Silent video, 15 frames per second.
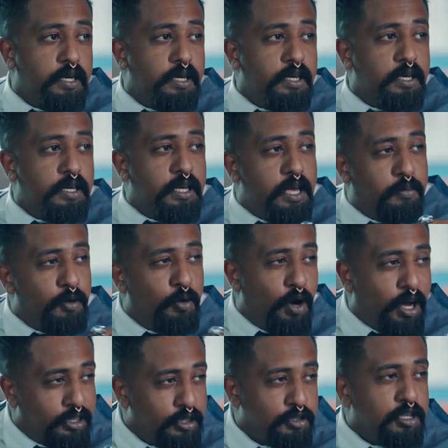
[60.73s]
هقابل
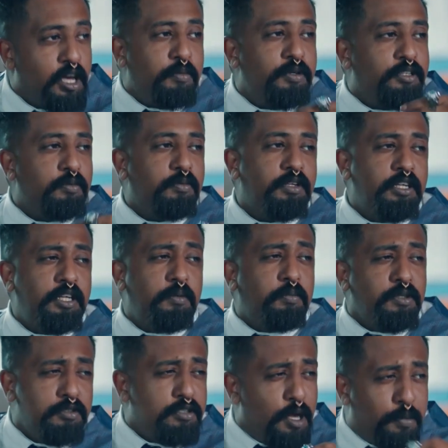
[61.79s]
واحده صاحبتي بالليل
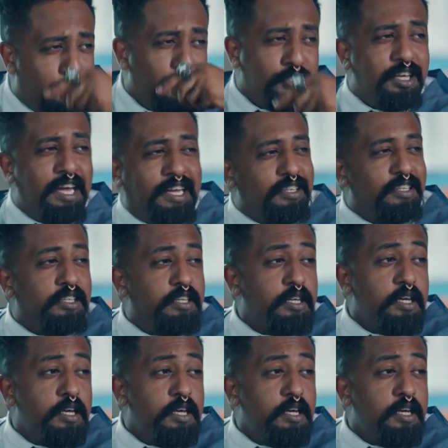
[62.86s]
بنظبط يعني